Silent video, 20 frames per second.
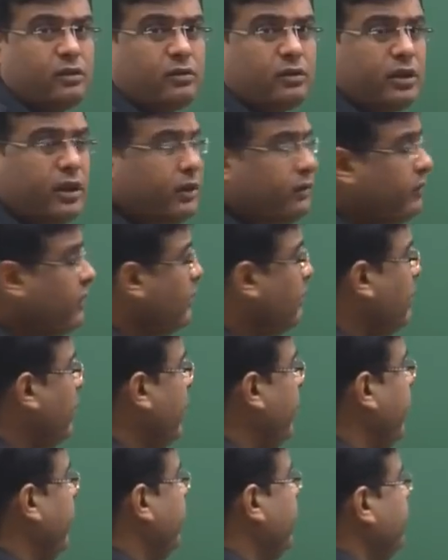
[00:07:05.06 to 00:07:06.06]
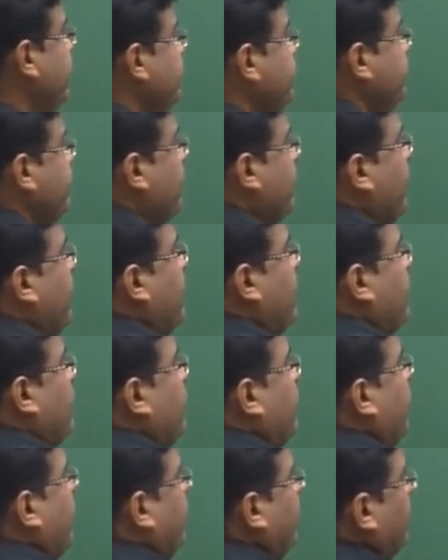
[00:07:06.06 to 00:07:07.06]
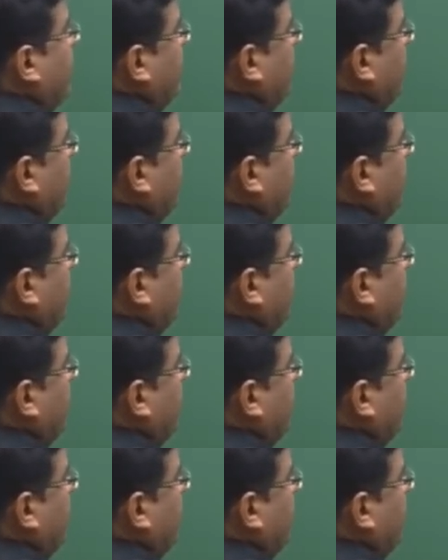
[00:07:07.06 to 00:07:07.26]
होता है वन बाई एट ठीक है ना तो वन